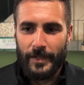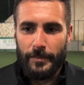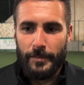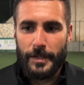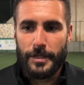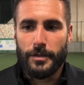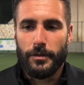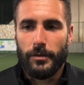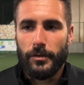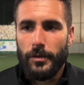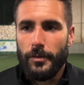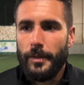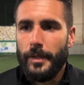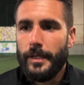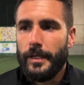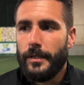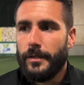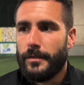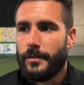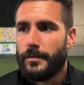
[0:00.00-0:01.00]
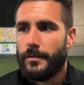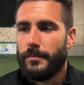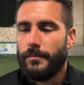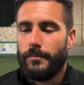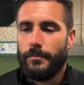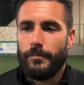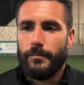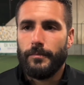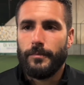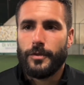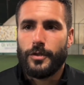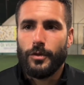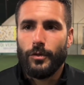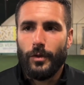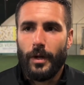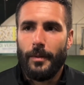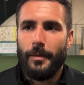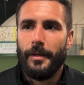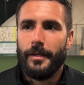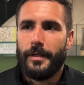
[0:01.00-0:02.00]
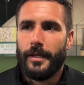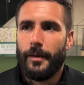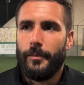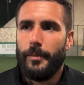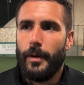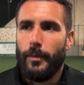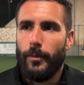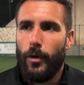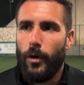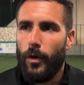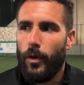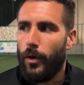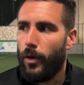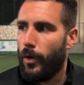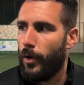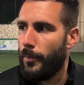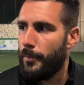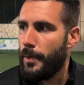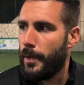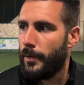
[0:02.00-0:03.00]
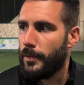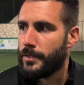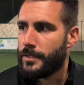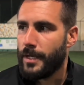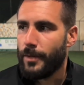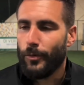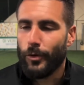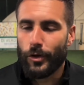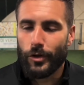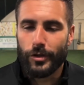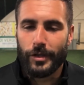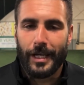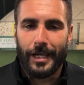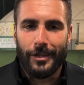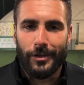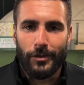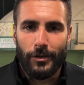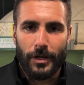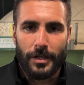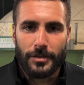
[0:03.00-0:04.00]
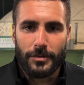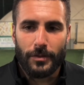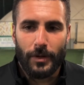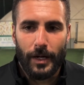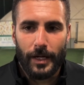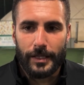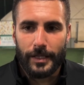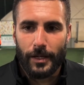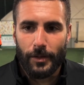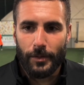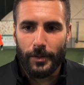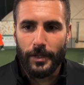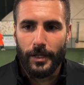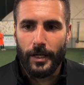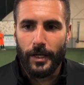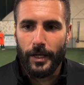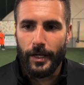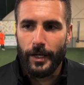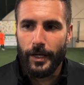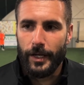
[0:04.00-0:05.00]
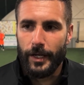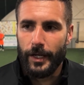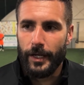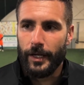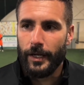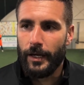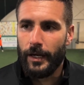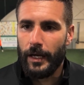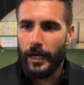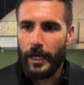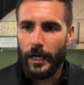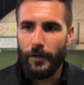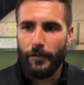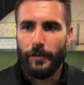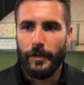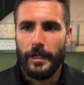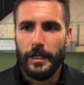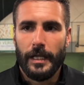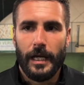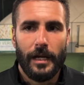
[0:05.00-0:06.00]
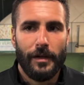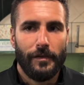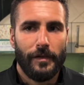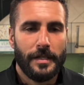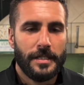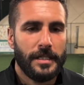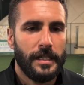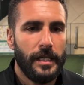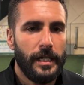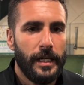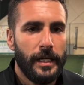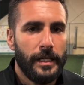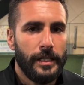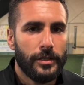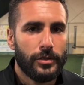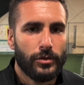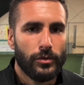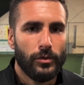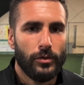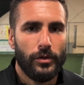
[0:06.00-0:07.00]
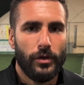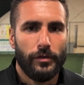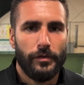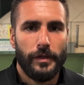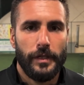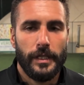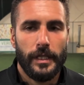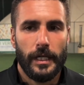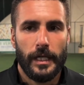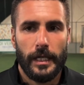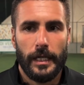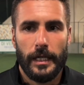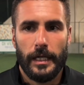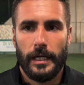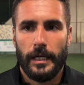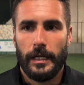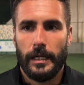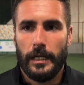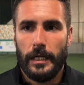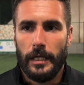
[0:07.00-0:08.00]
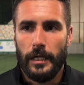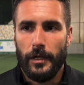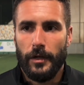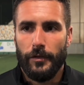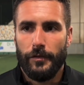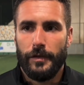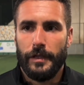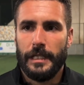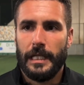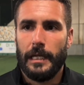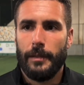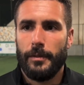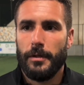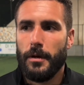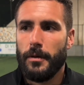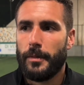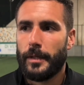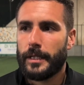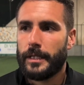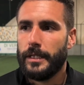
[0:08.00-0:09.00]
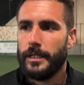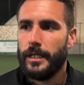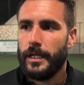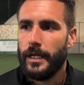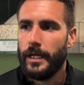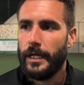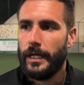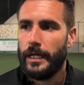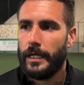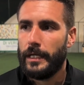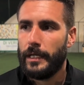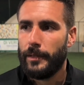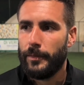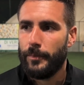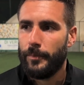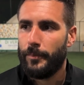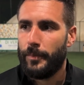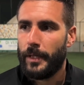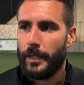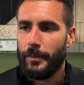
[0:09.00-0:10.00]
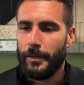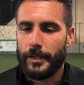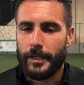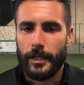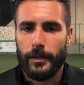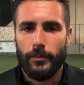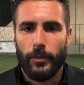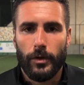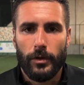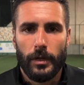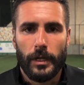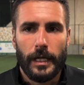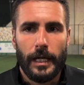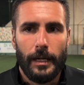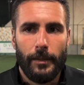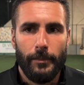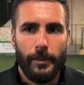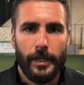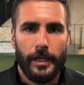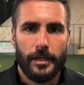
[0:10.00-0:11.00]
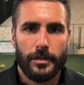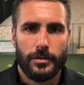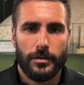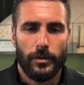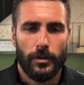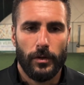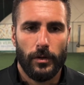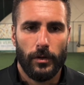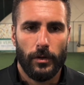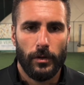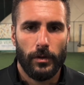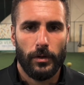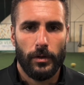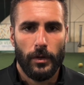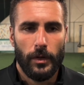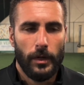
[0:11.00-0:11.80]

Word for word: secondo me mm, sicuramente abbiamo, abbiamo, stiamo rotando la squadra, quindi eh, finita la fase di studio, finita, finite le prime partite per rimettere in moto le gambe, adesso